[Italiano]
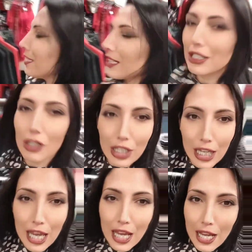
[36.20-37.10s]
degli
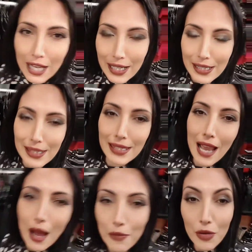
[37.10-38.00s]
articoli che, che
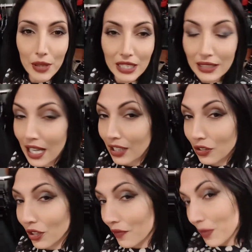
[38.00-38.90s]
stiamo
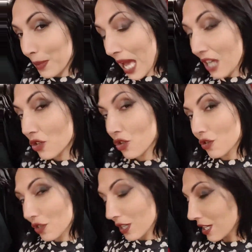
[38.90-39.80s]
prendendo, che vi
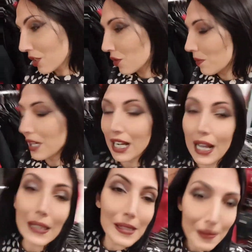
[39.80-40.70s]
piacciono. Che insomma,
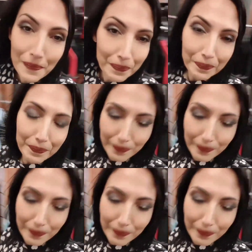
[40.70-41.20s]
ragazze